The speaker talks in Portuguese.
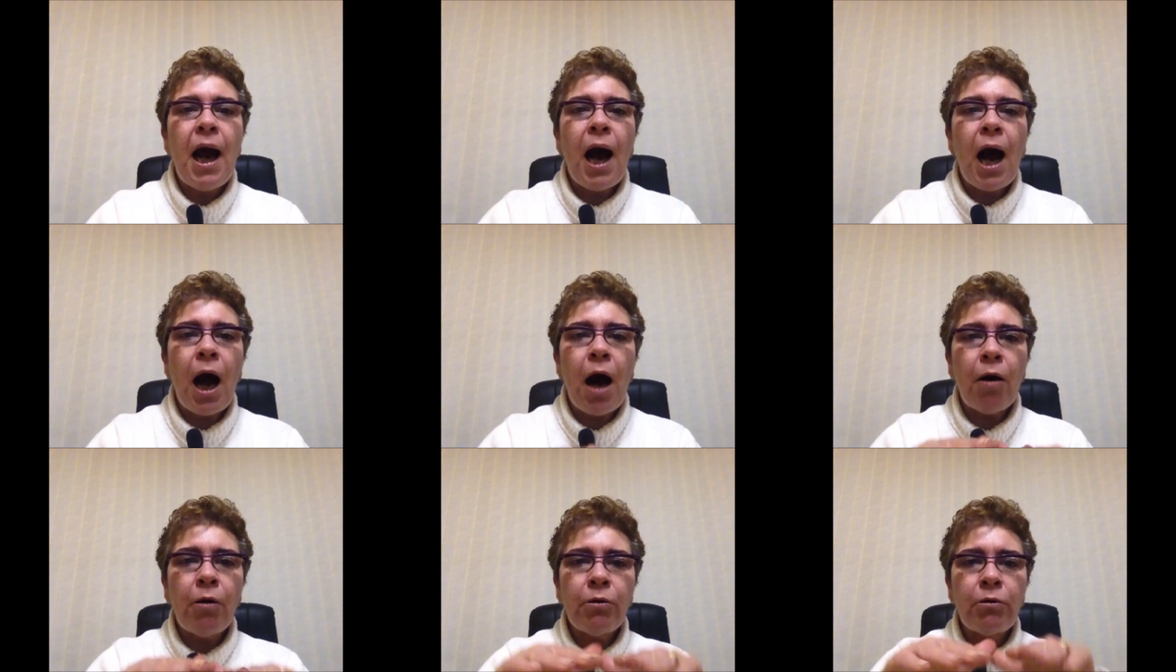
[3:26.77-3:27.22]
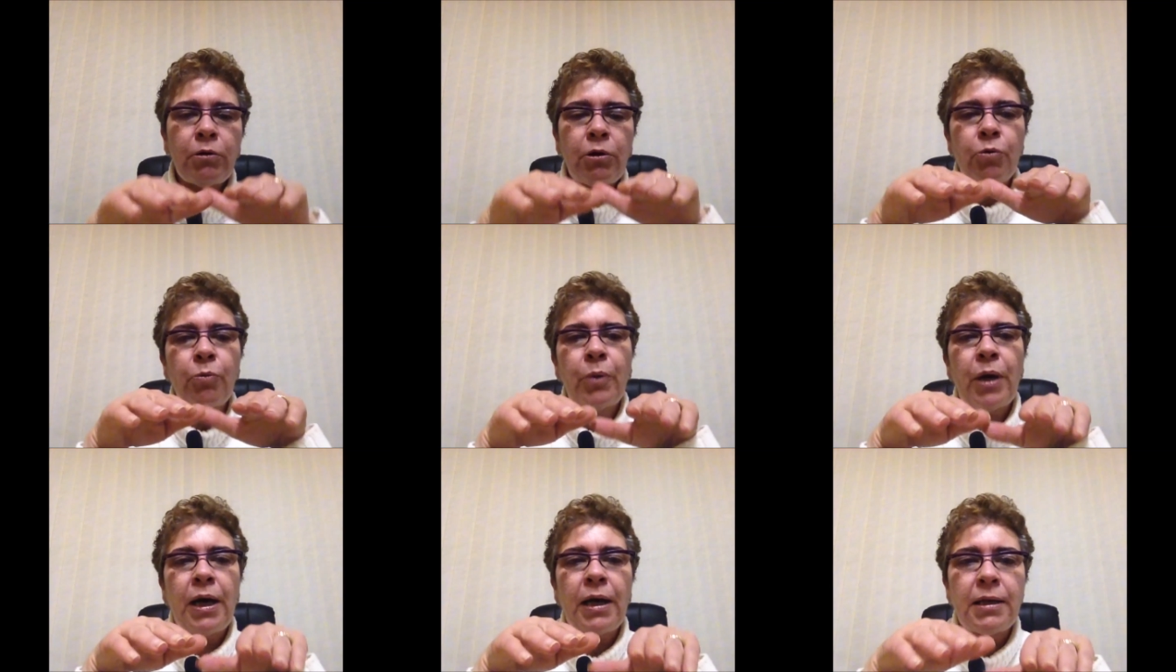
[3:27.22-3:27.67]

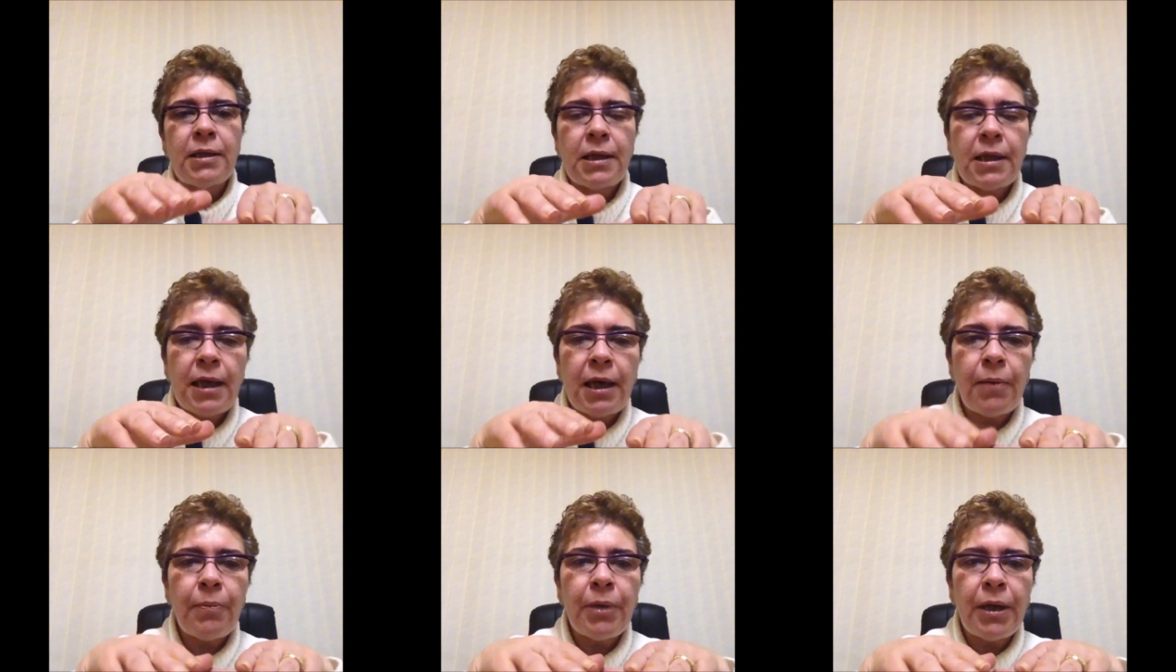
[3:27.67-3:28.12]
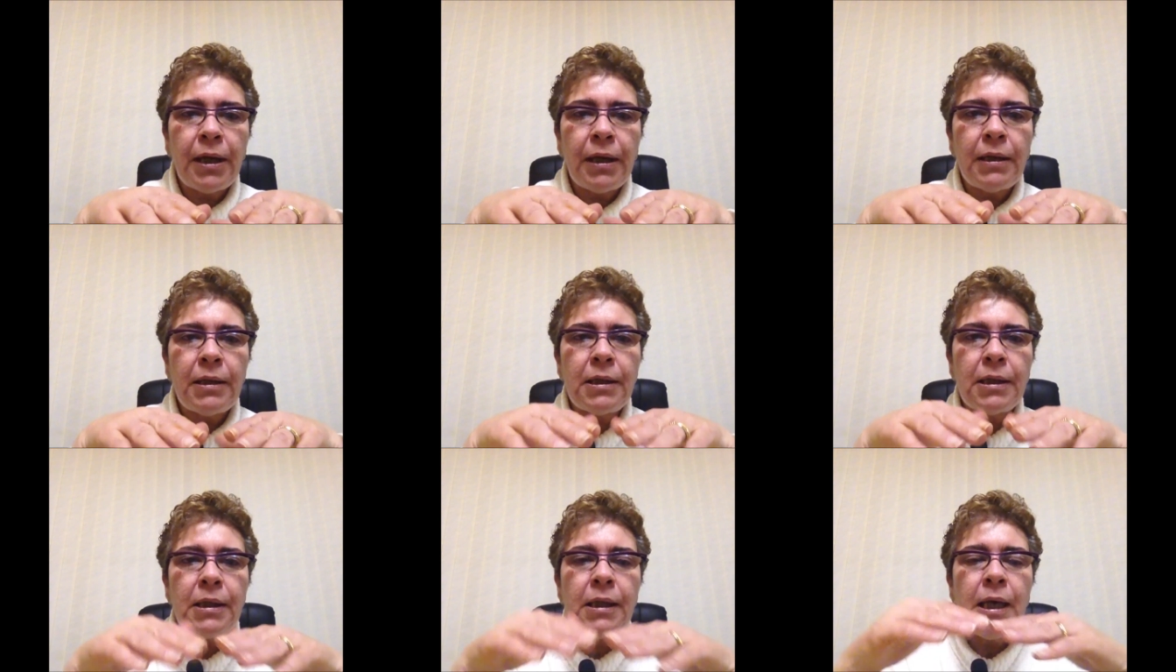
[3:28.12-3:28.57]

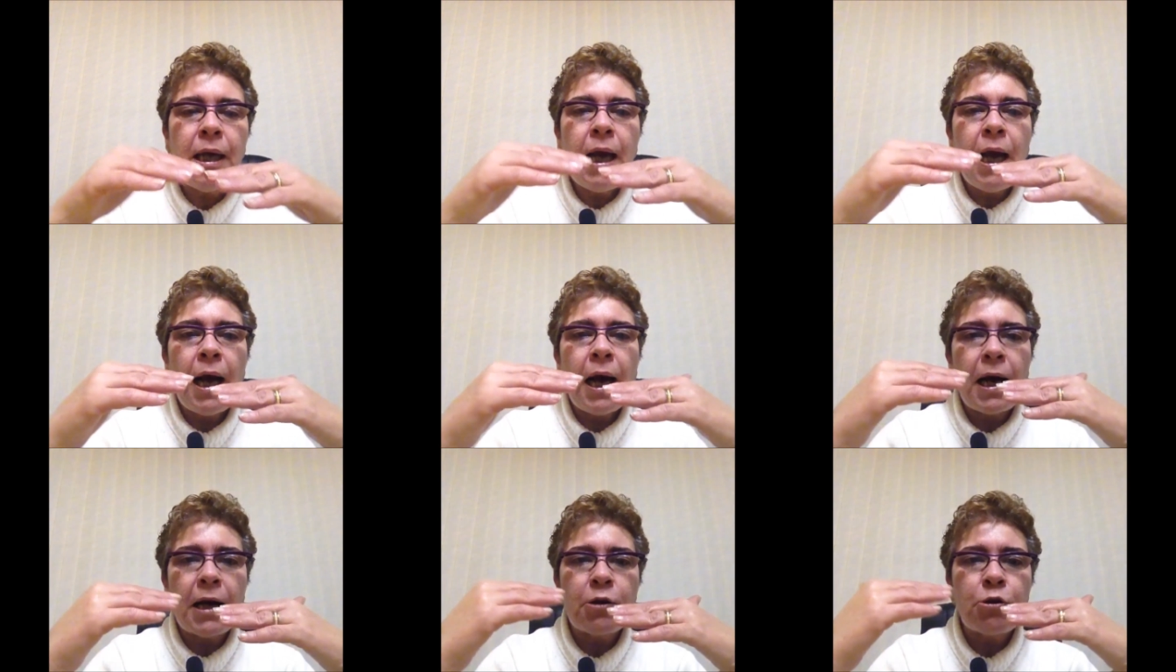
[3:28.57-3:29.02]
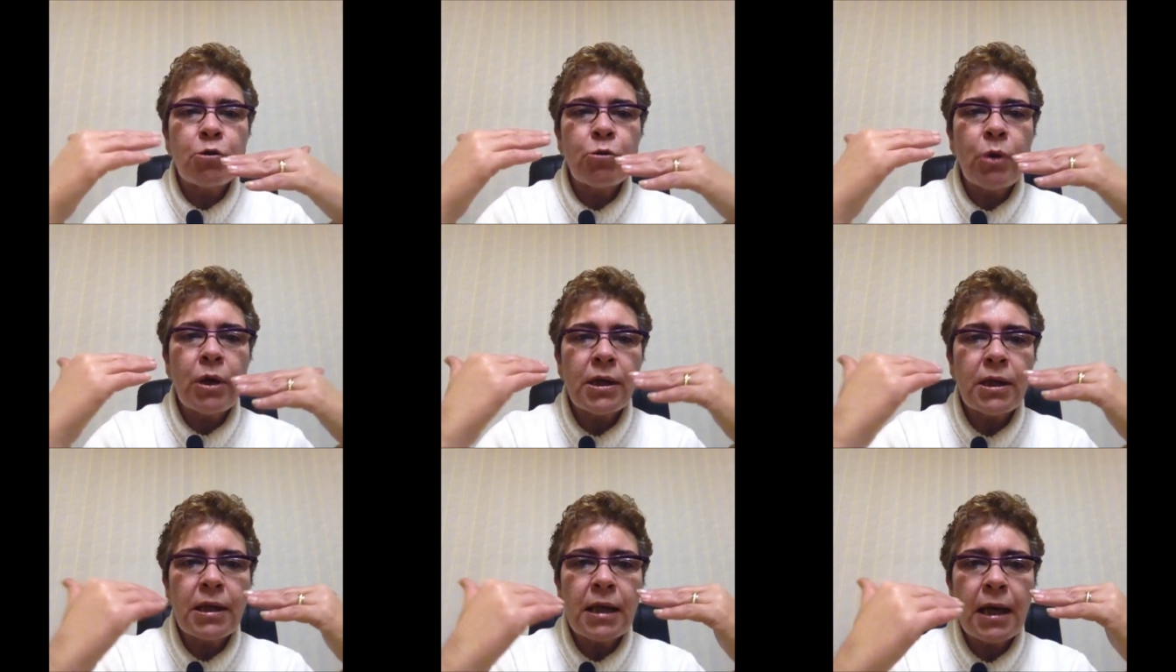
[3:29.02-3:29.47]
automaticamente as
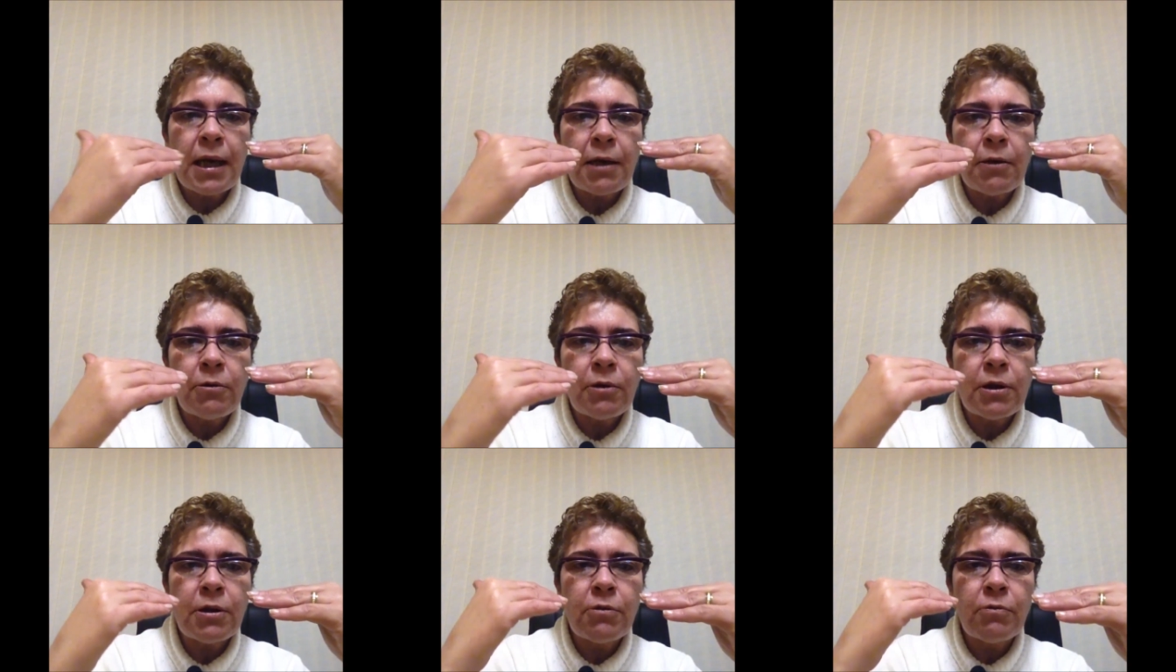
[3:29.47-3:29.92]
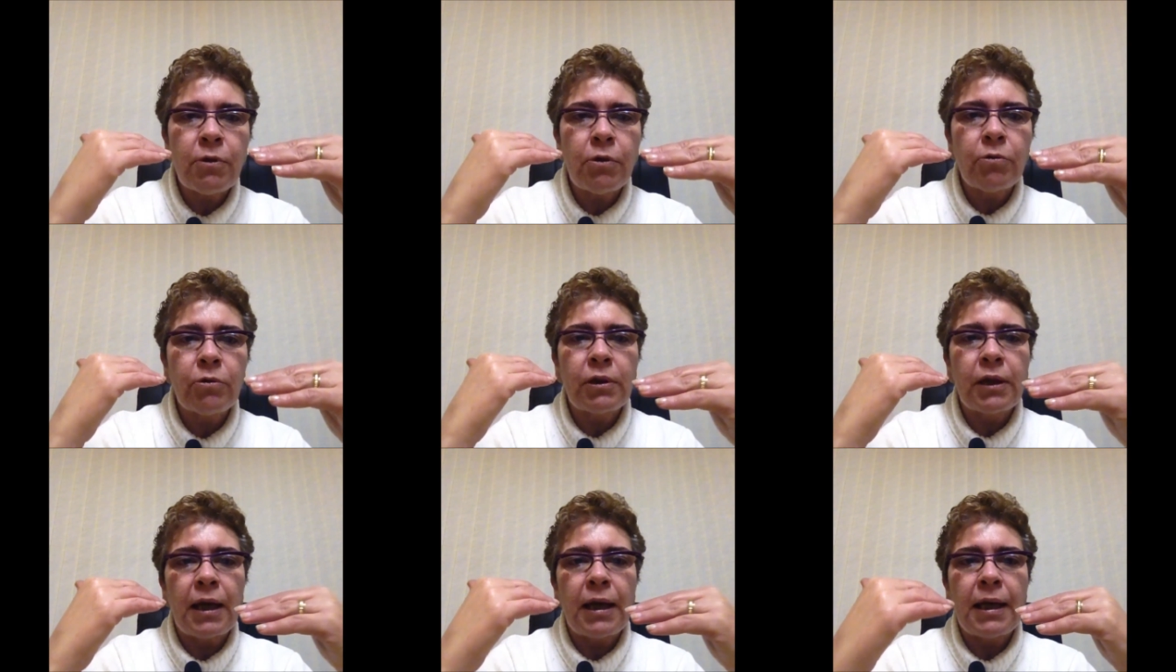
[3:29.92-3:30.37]
suas células
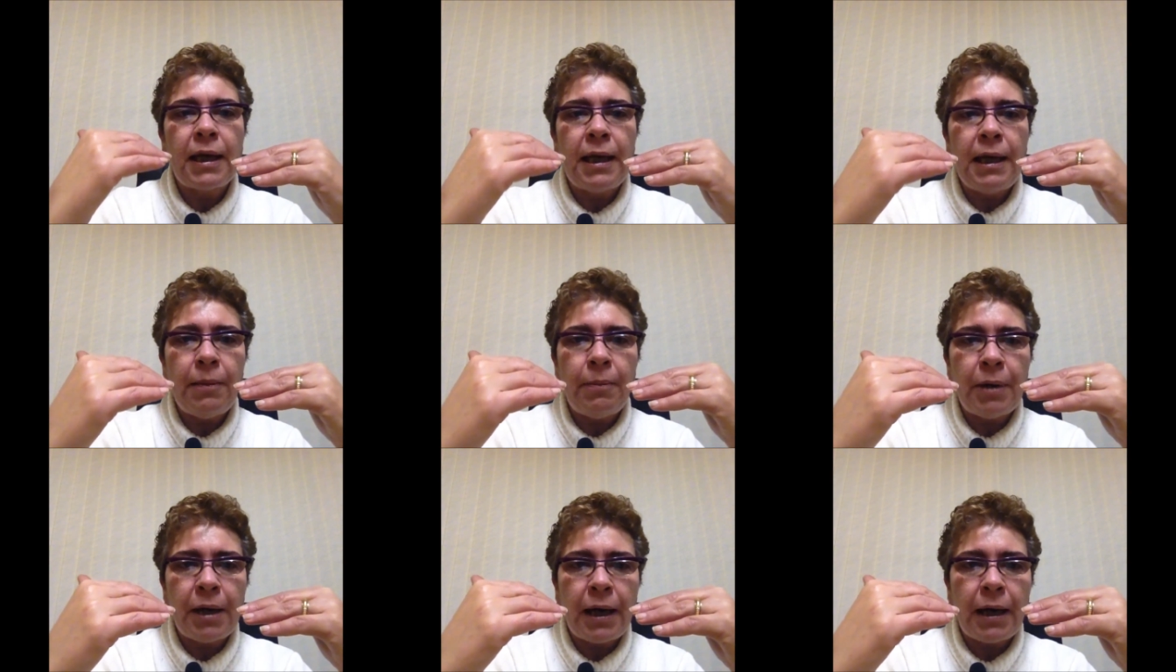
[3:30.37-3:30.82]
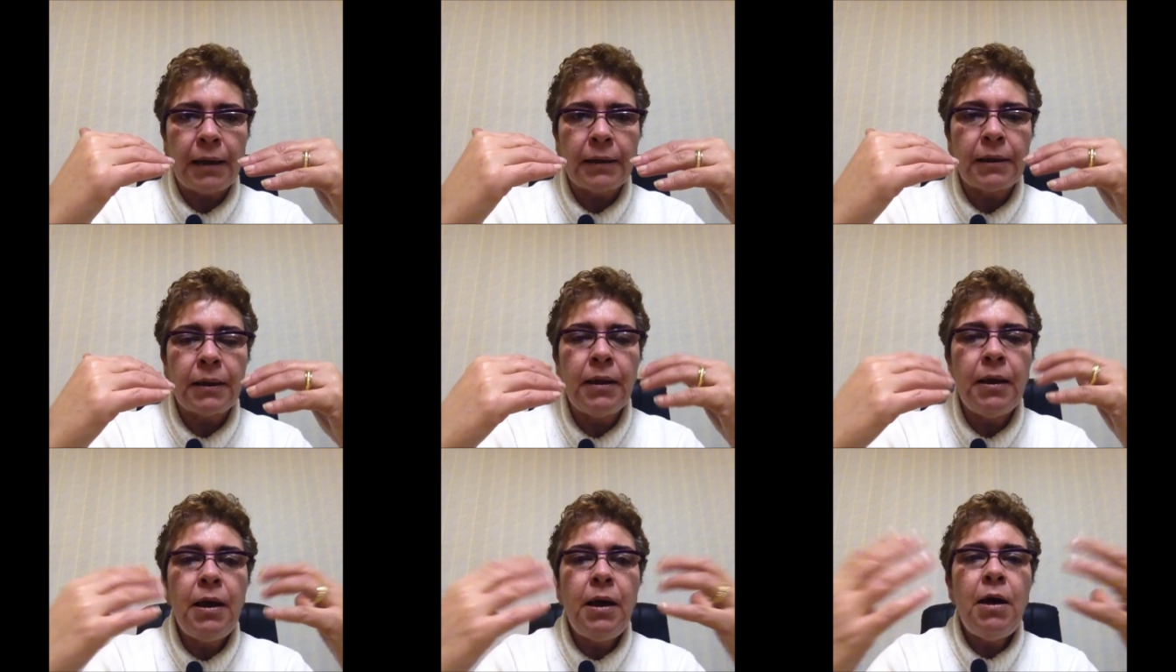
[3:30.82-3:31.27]
vão estar tá
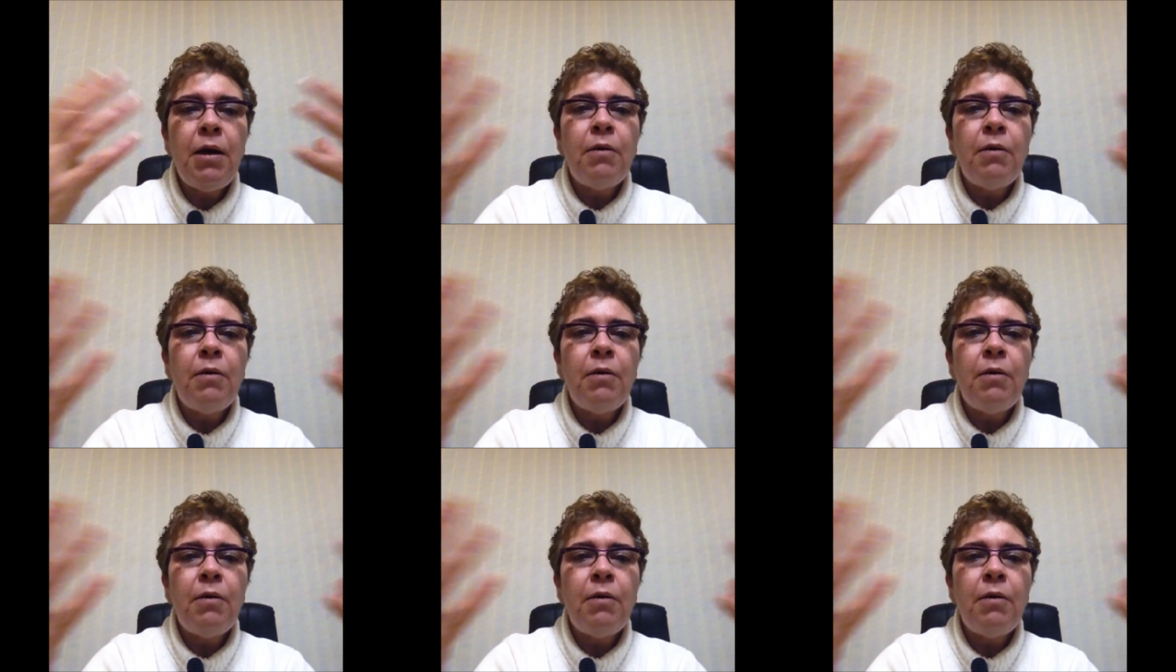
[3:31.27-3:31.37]
equilibradas,